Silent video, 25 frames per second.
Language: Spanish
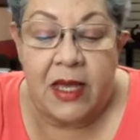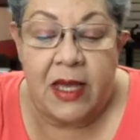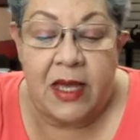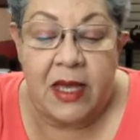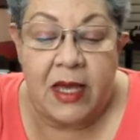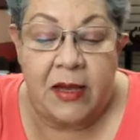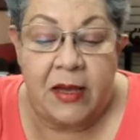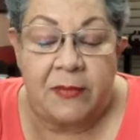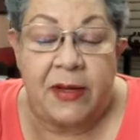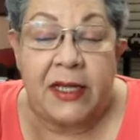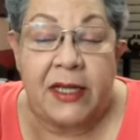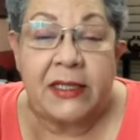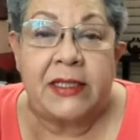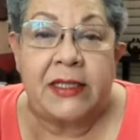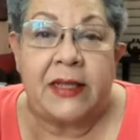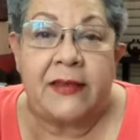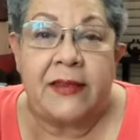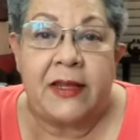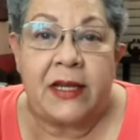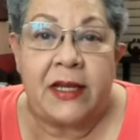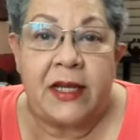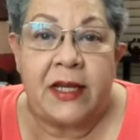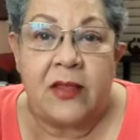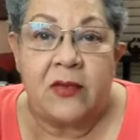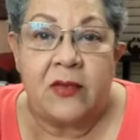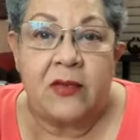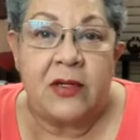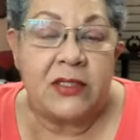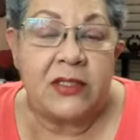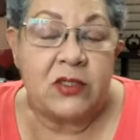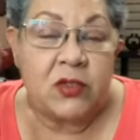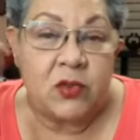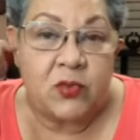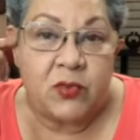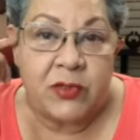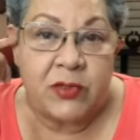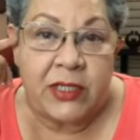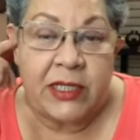a Marta Delgado, la
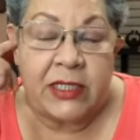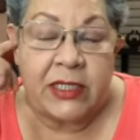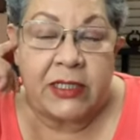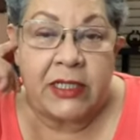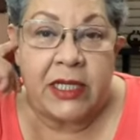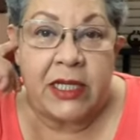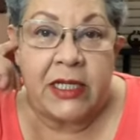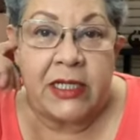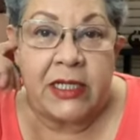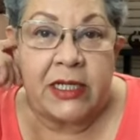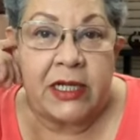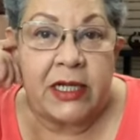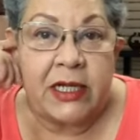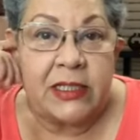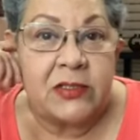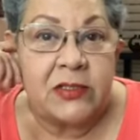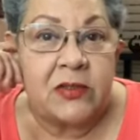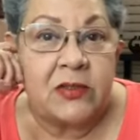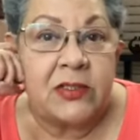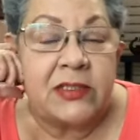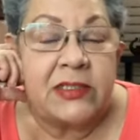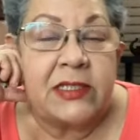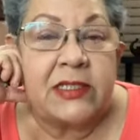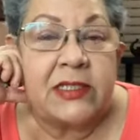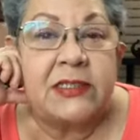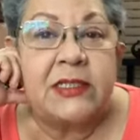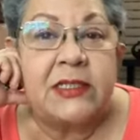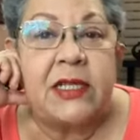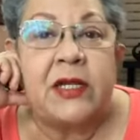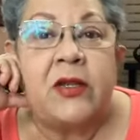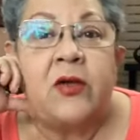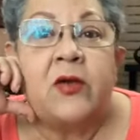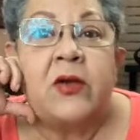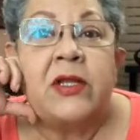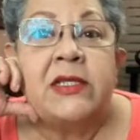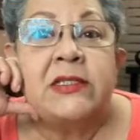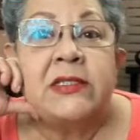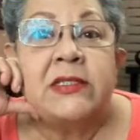subsecretaria de Relaciones
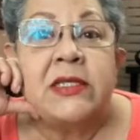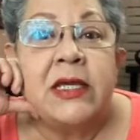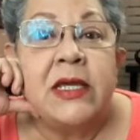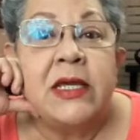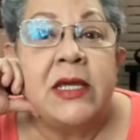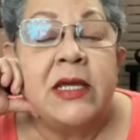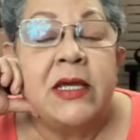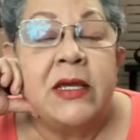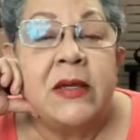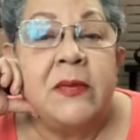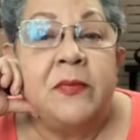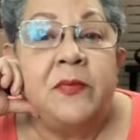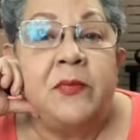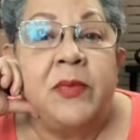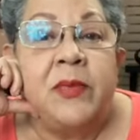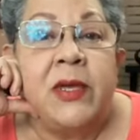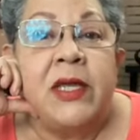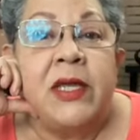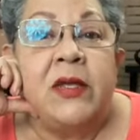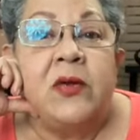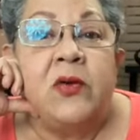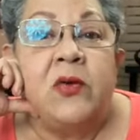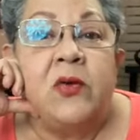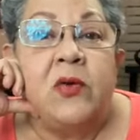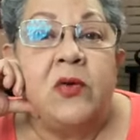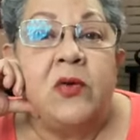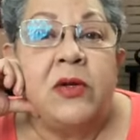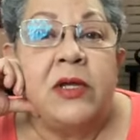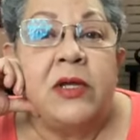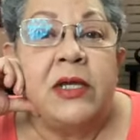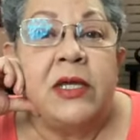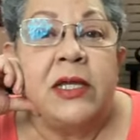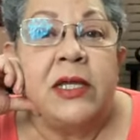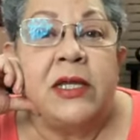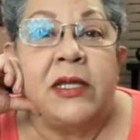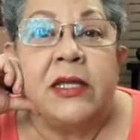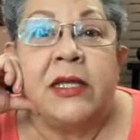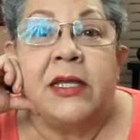Exteriores, pero
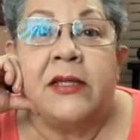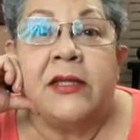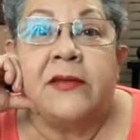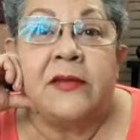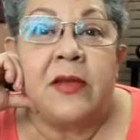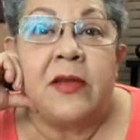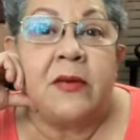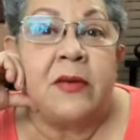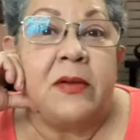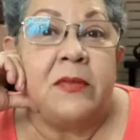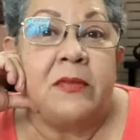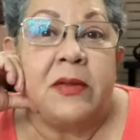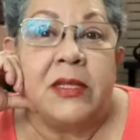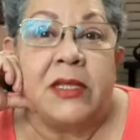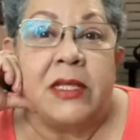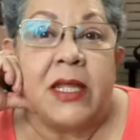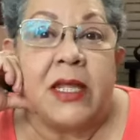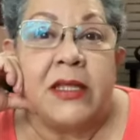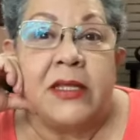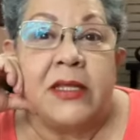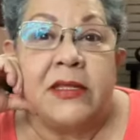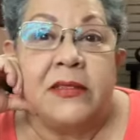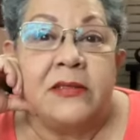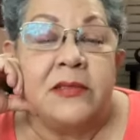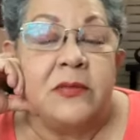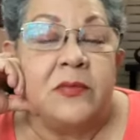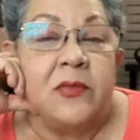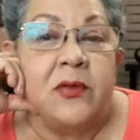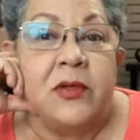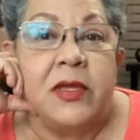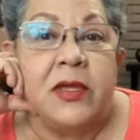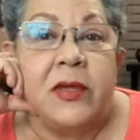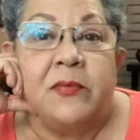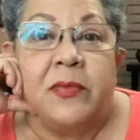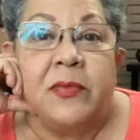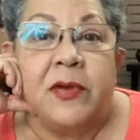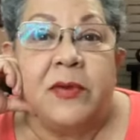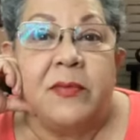el que estaba invitadísimo
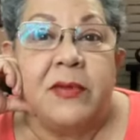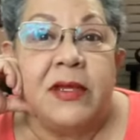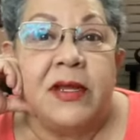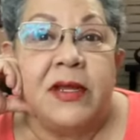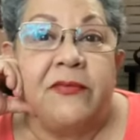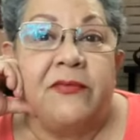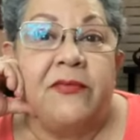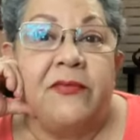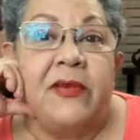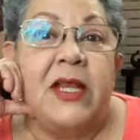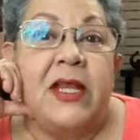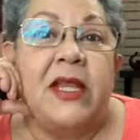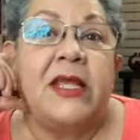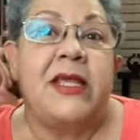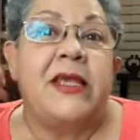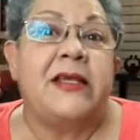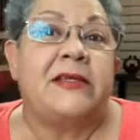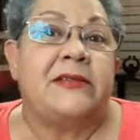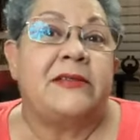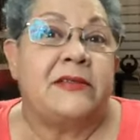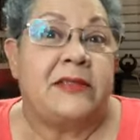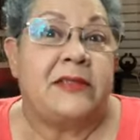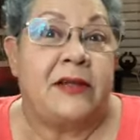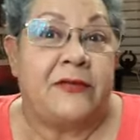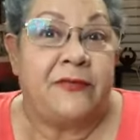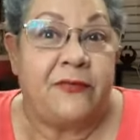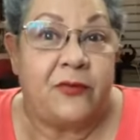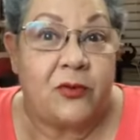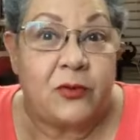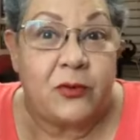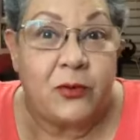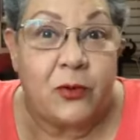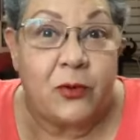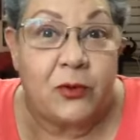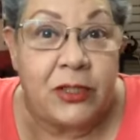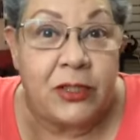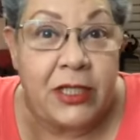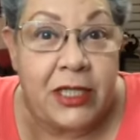y en primera fila y hasta
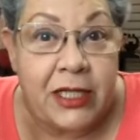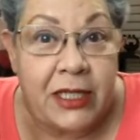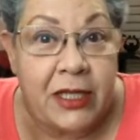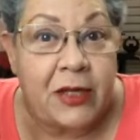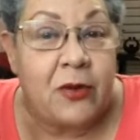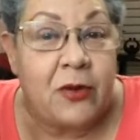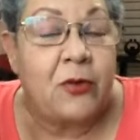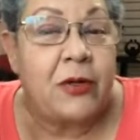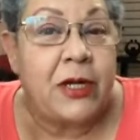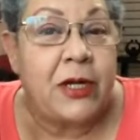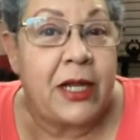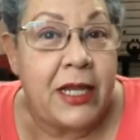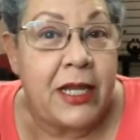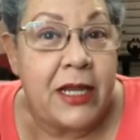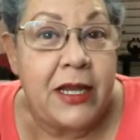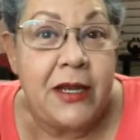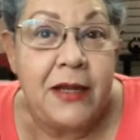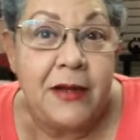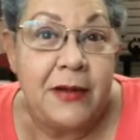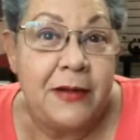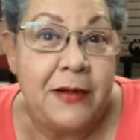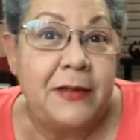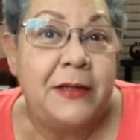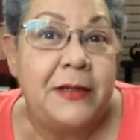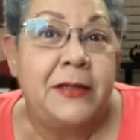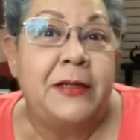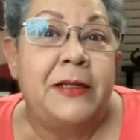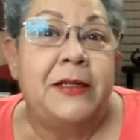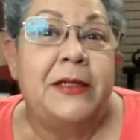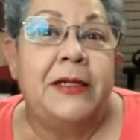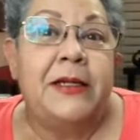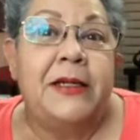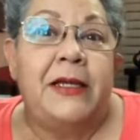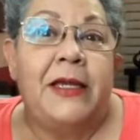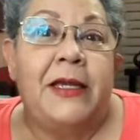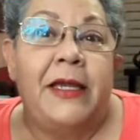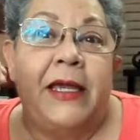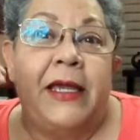foto tiene con él
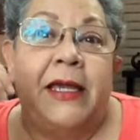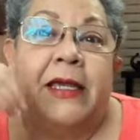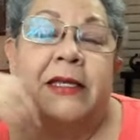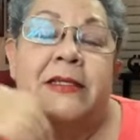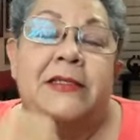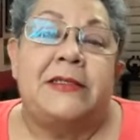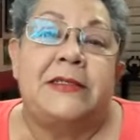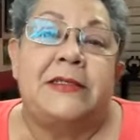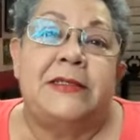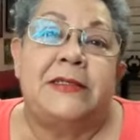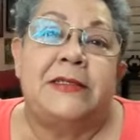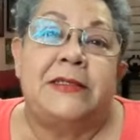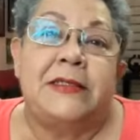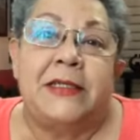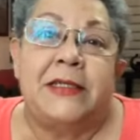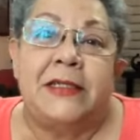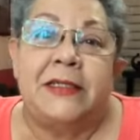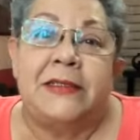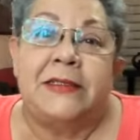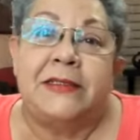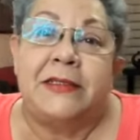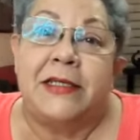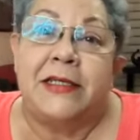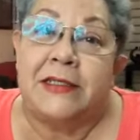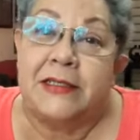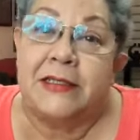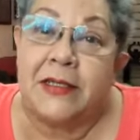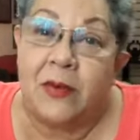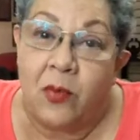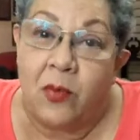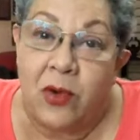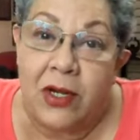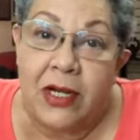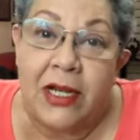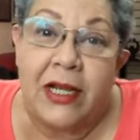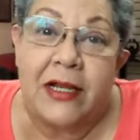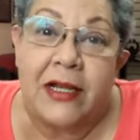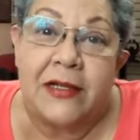es este
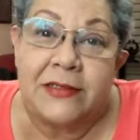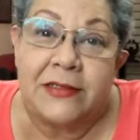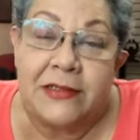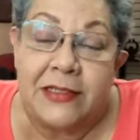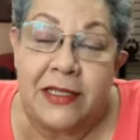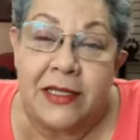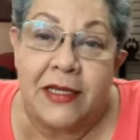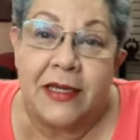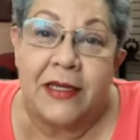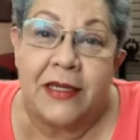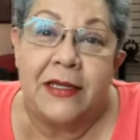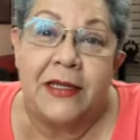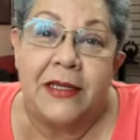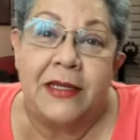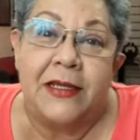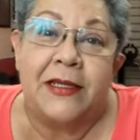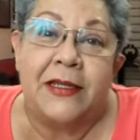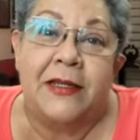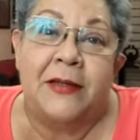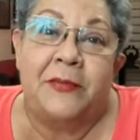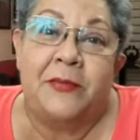Samuel García, ¿eh?